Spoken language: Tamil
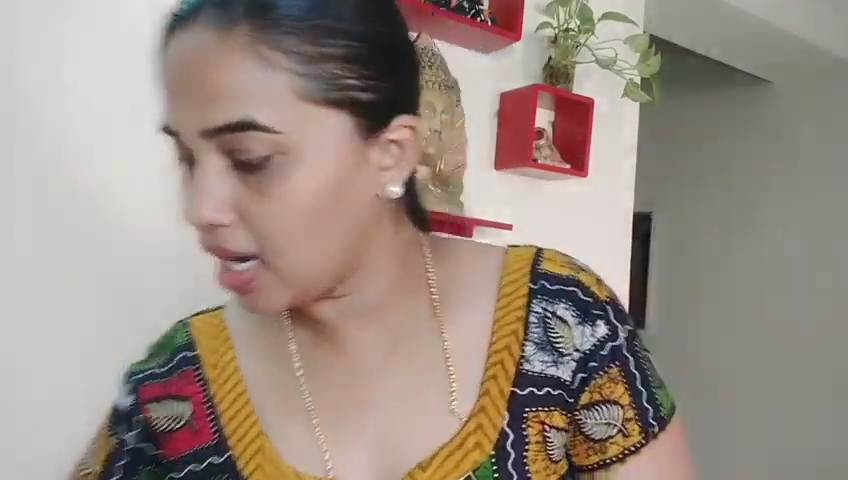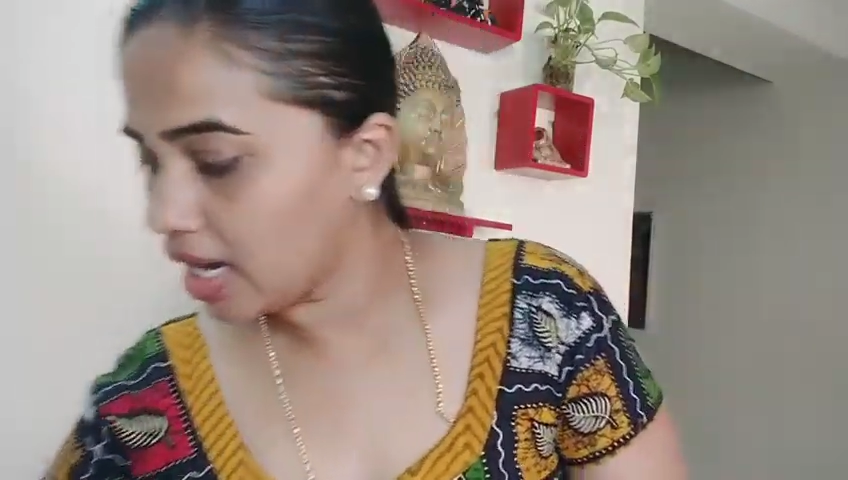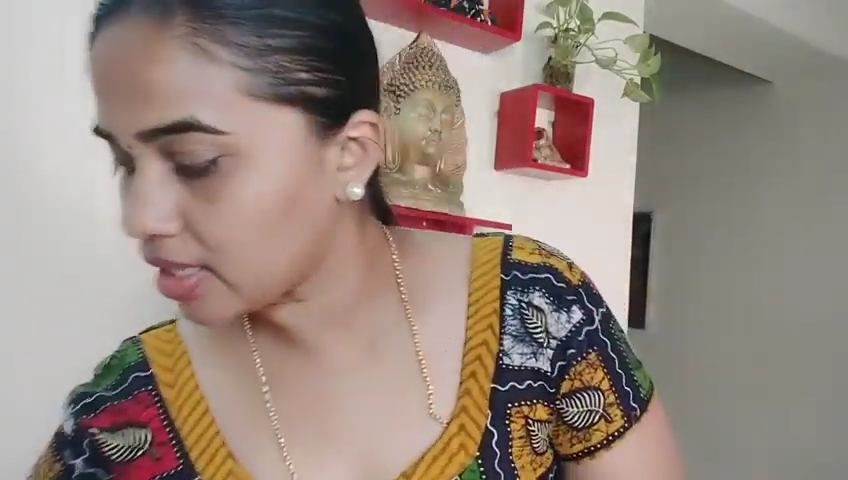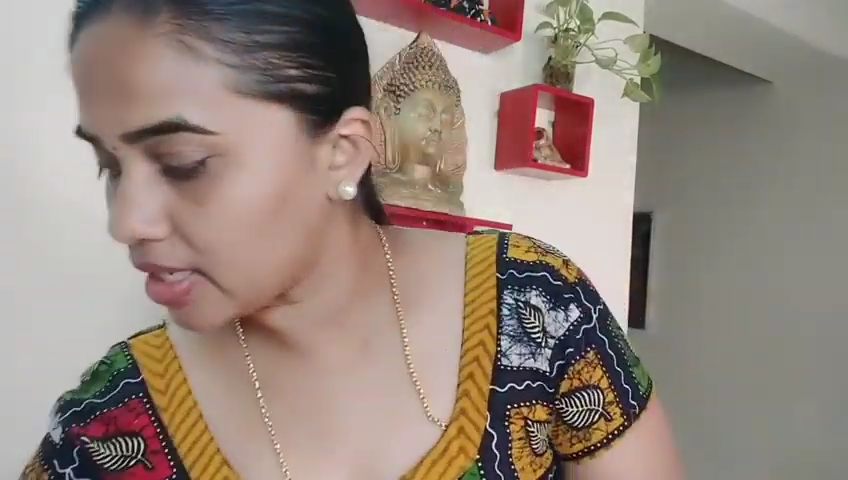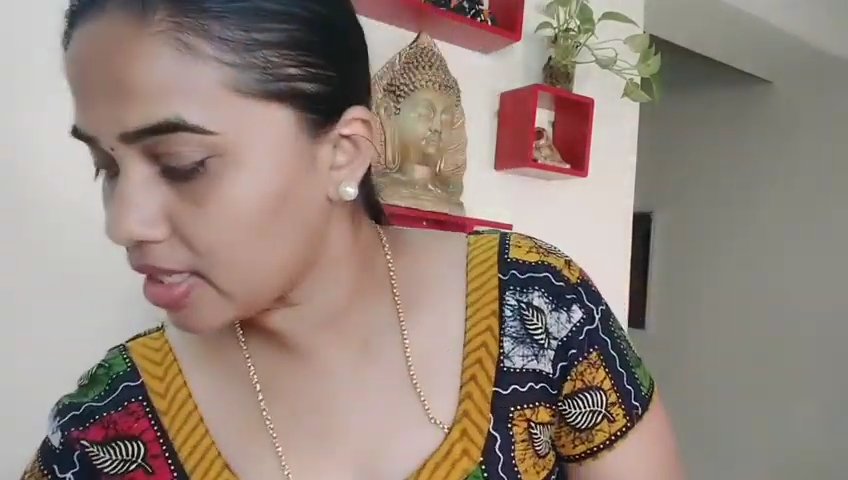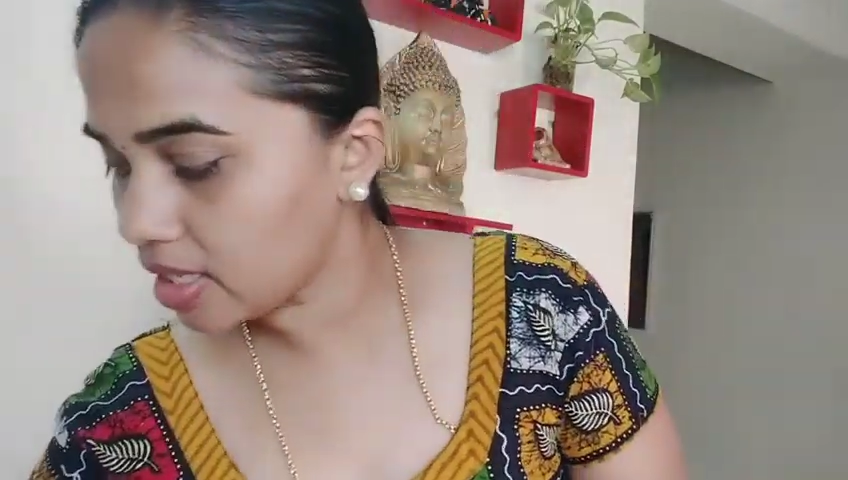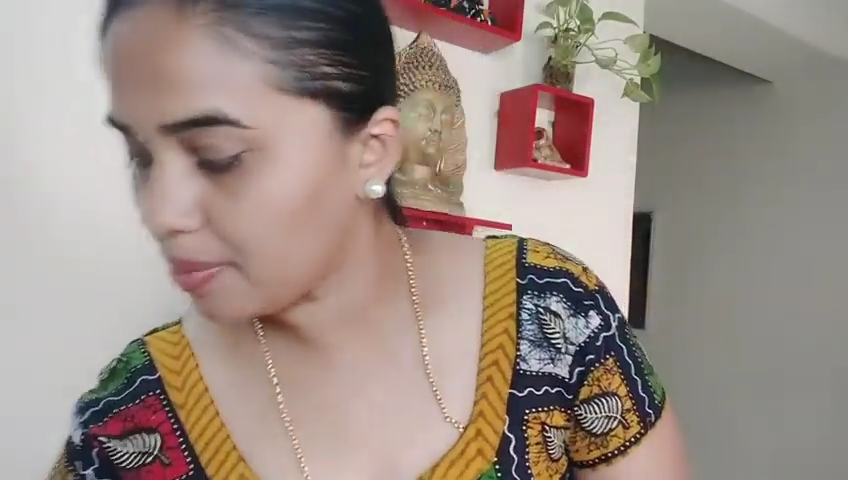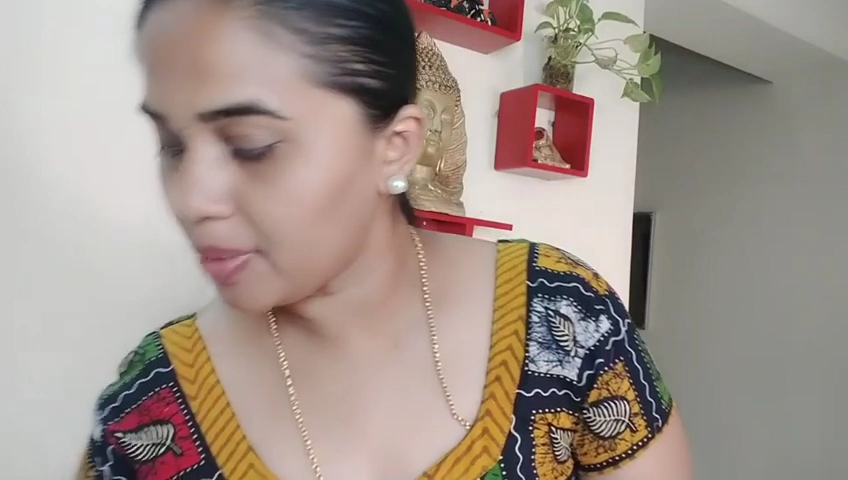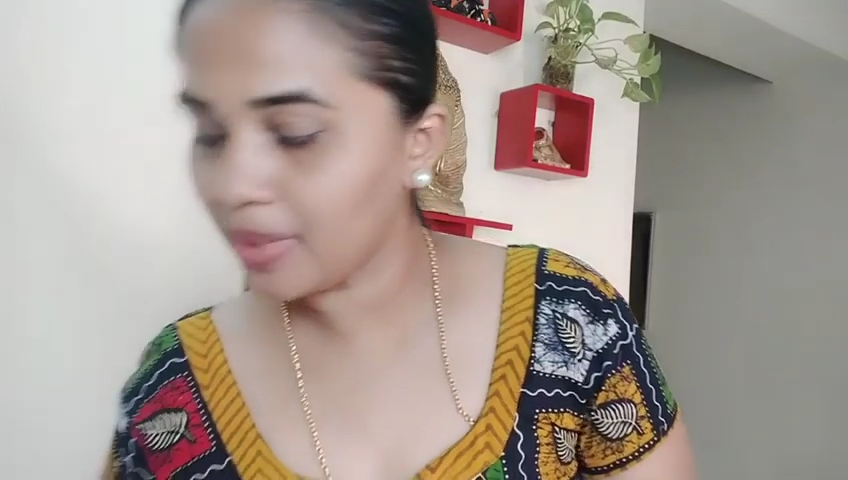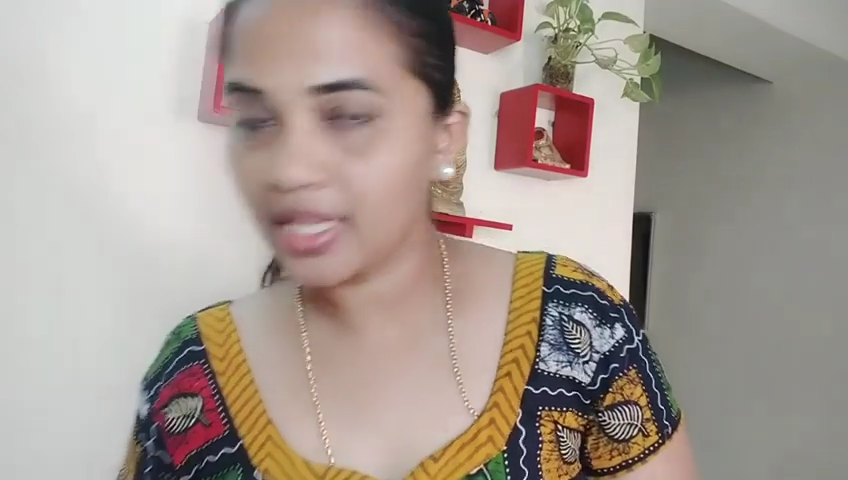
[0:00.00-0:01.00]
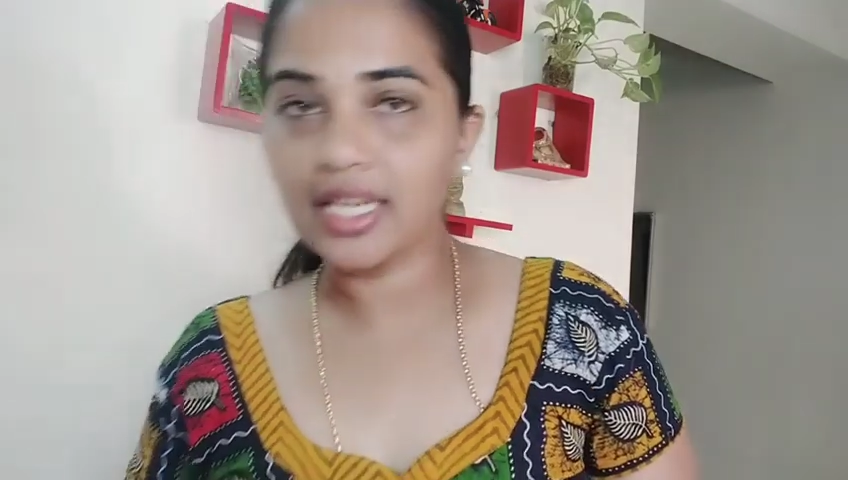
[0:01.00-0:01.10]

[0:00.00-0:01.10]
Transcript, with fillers: அதுக்கு அதுக்கப்புறம் பார்த்தீங்கன்னா இந்த